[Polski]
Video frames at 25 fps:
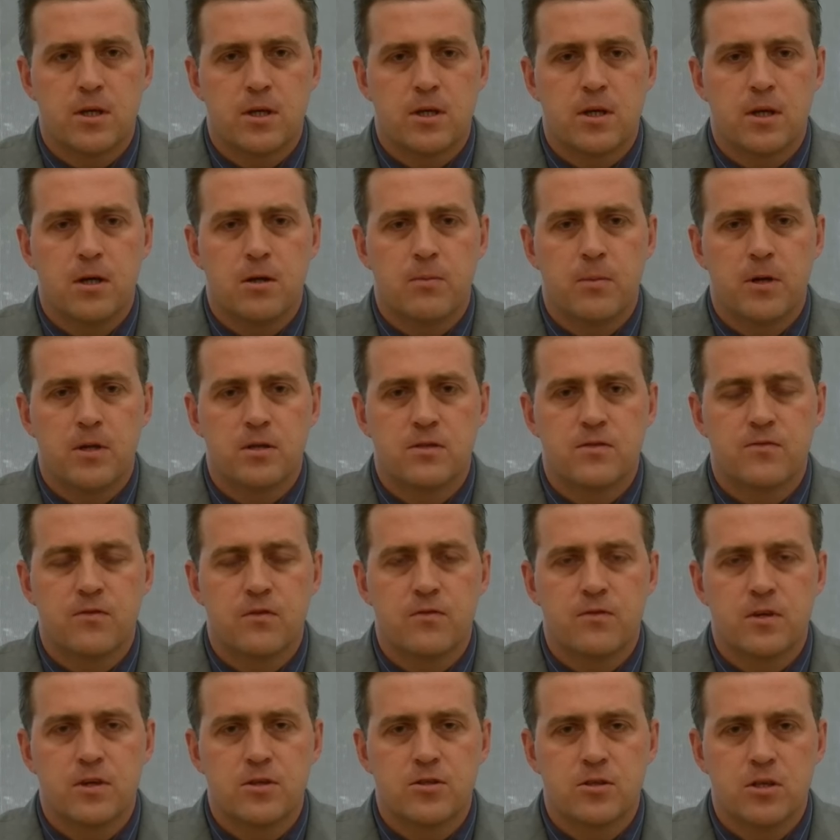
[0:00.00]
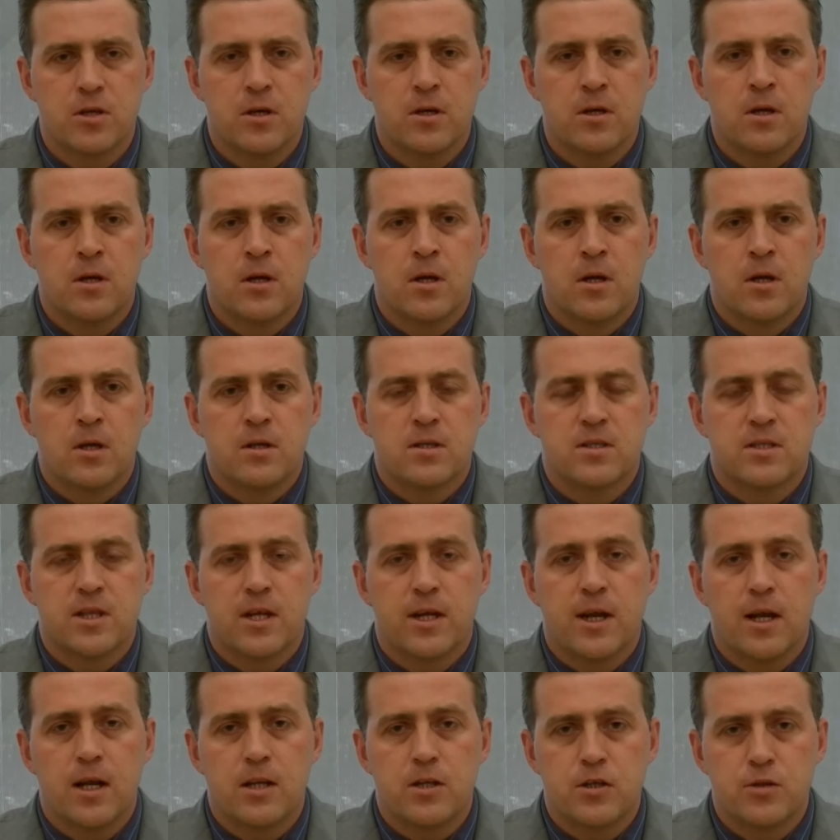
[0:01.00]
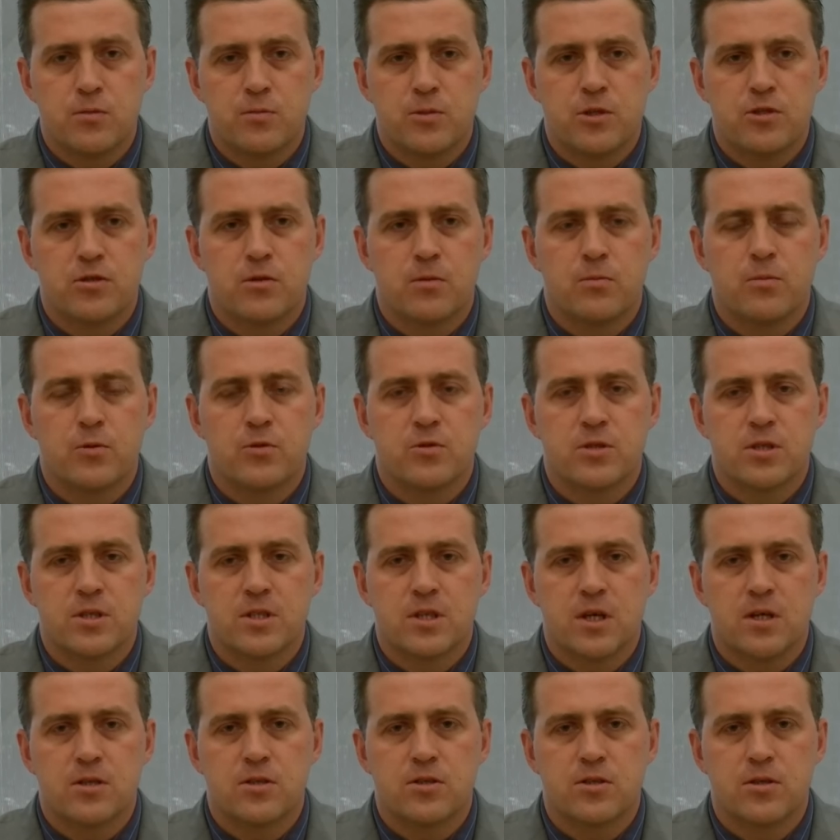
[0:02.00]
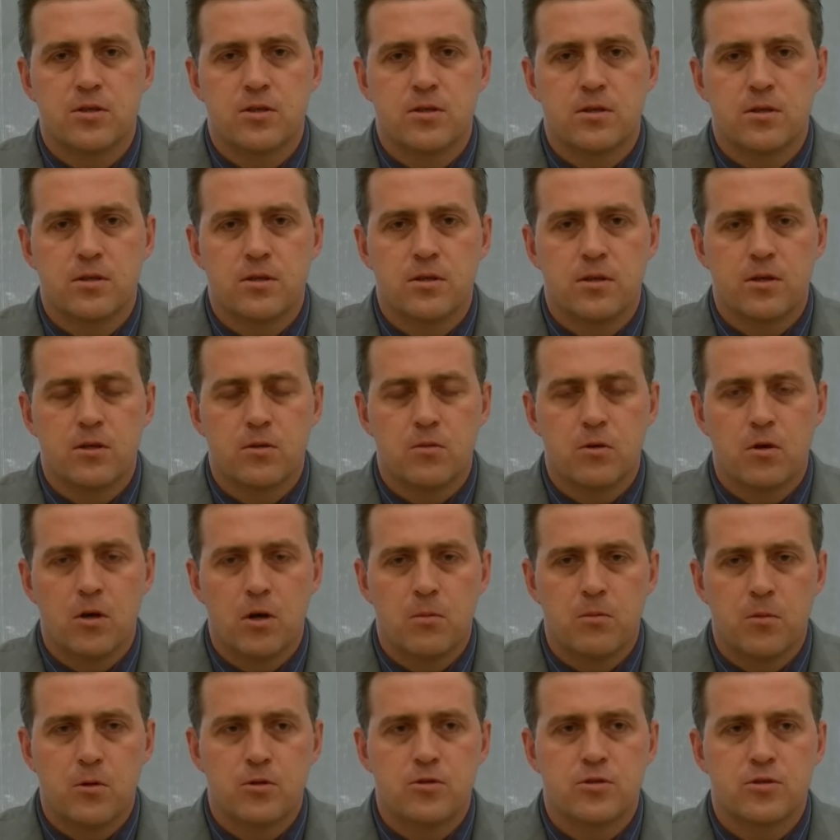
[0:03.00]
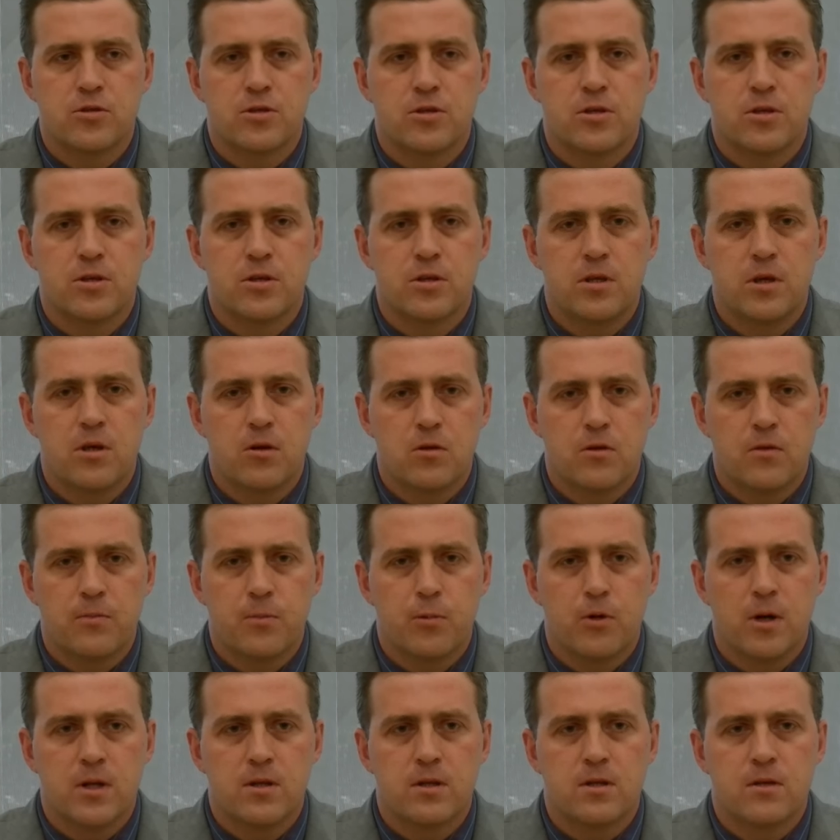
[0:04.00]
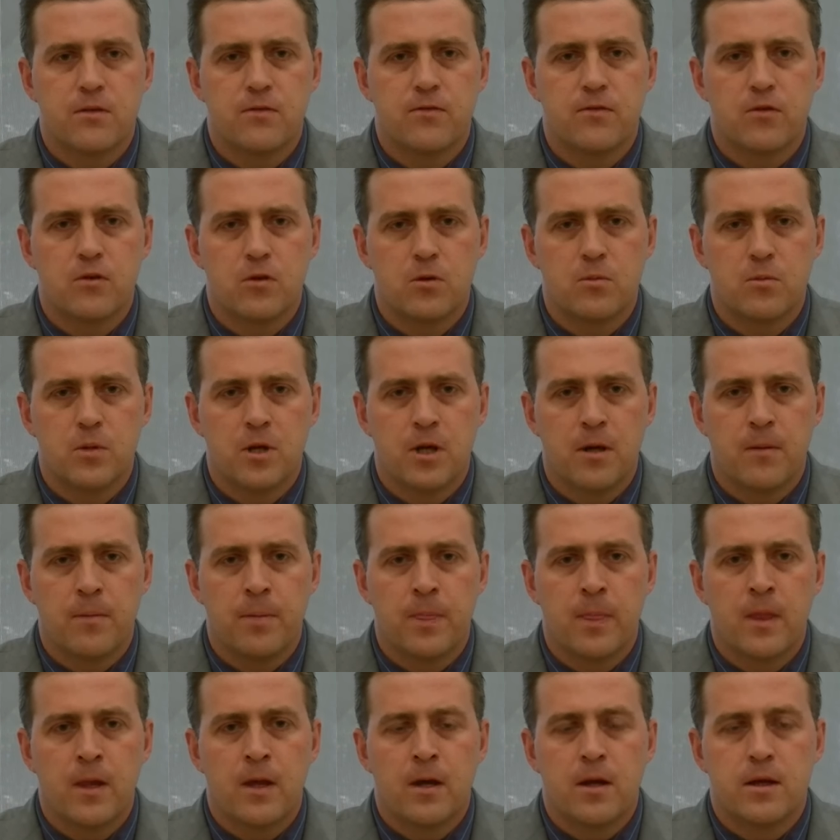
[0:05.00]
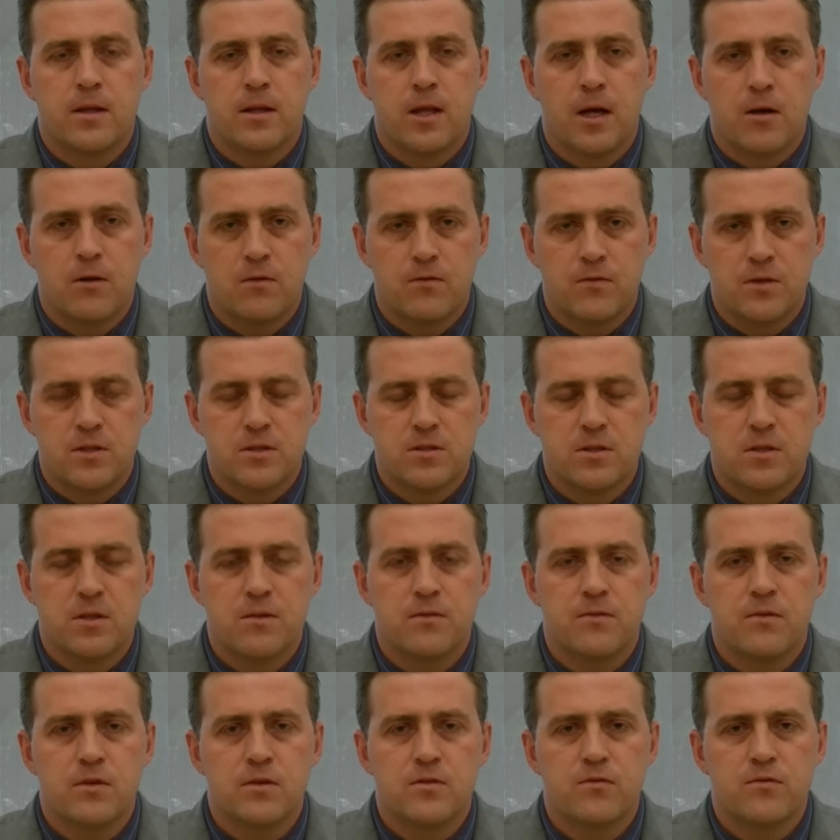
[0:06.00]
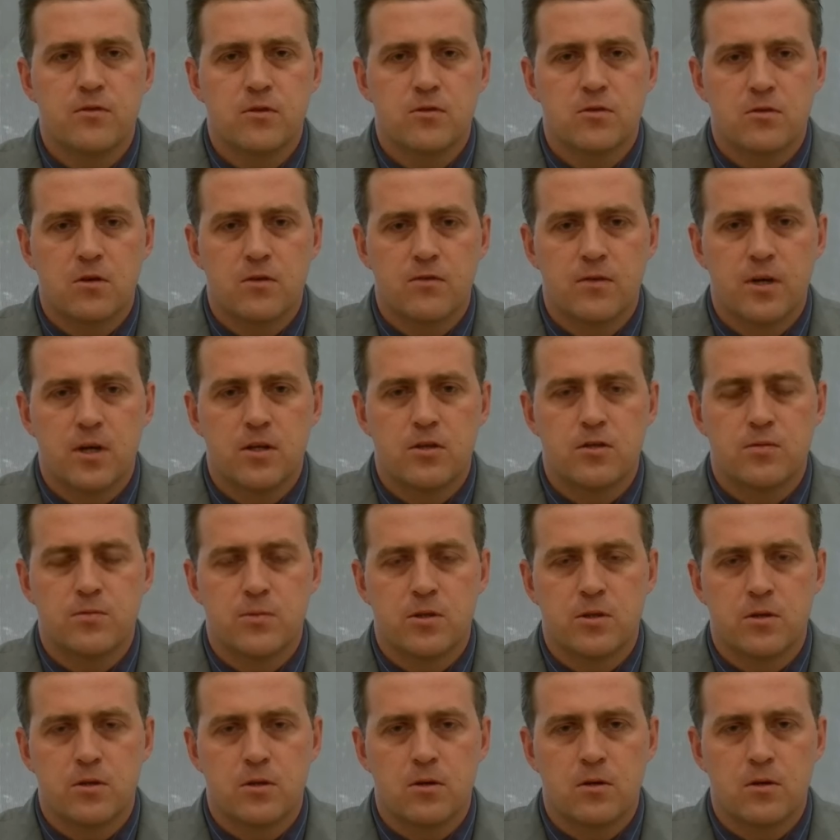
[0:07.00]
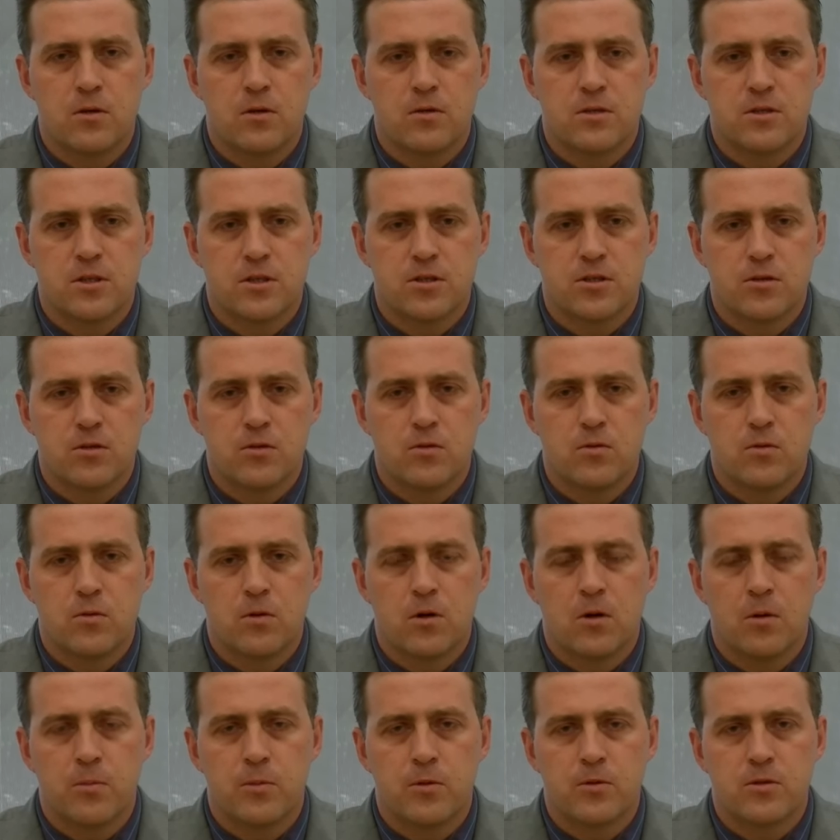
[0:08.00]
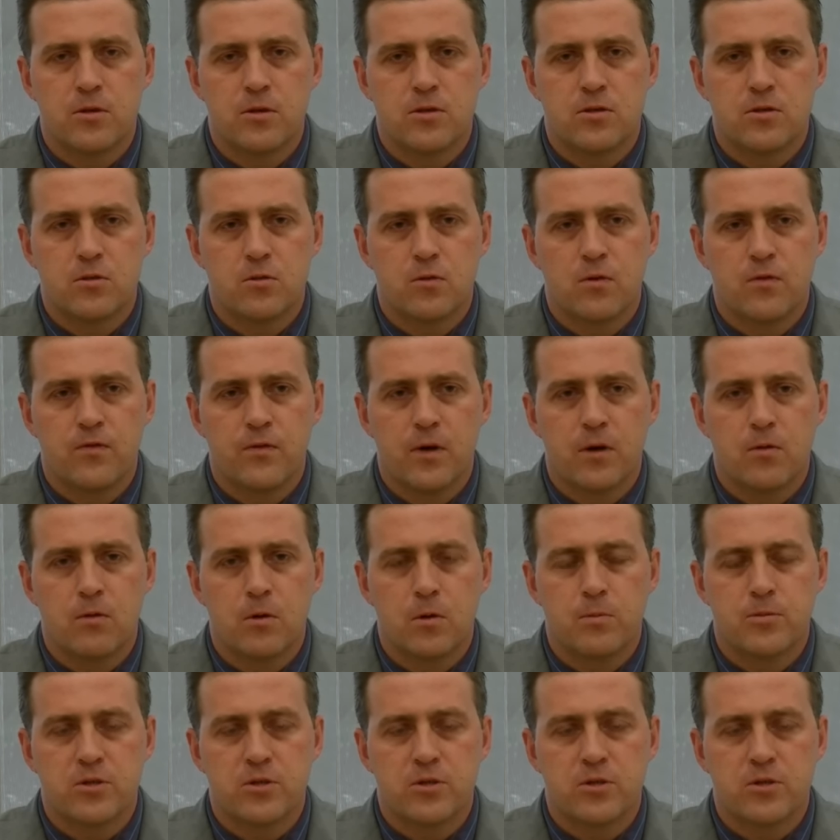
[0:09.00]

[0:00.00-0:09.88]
Tak jak Państwo wiecie, staraliśmy się pozyskać nieruchomość nieodpłatnie w formie darowizny, więc wnioskowaliśmy do zarządu o podjęcie uchwały o